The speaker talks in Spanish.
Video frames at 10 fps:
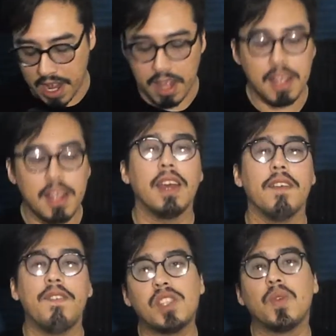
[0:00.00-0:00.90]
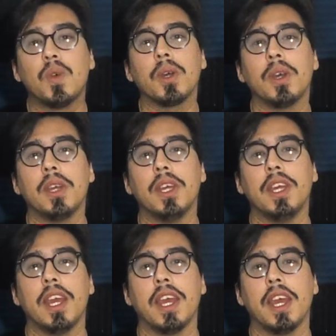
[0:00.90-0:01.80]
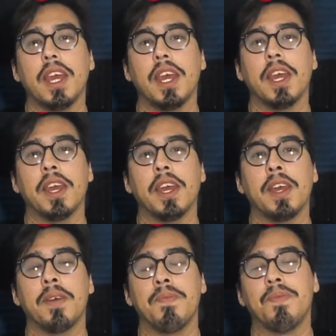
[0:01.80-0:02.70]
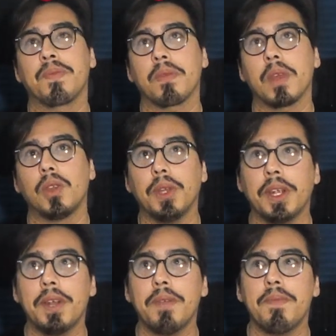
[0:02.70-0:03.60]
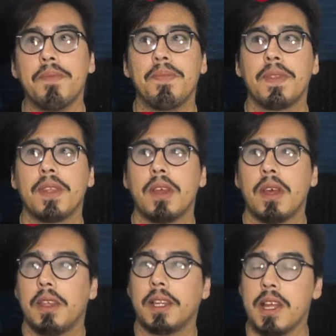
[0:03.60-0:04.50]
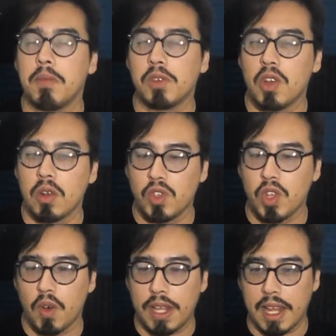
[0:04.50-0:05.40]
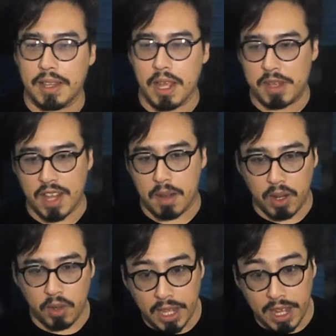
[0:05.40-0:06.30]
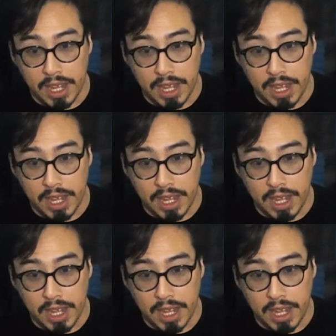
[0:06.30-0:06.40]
en Facebook y en Twitter, de que teníamos un anuncio bastante especial para ustedes.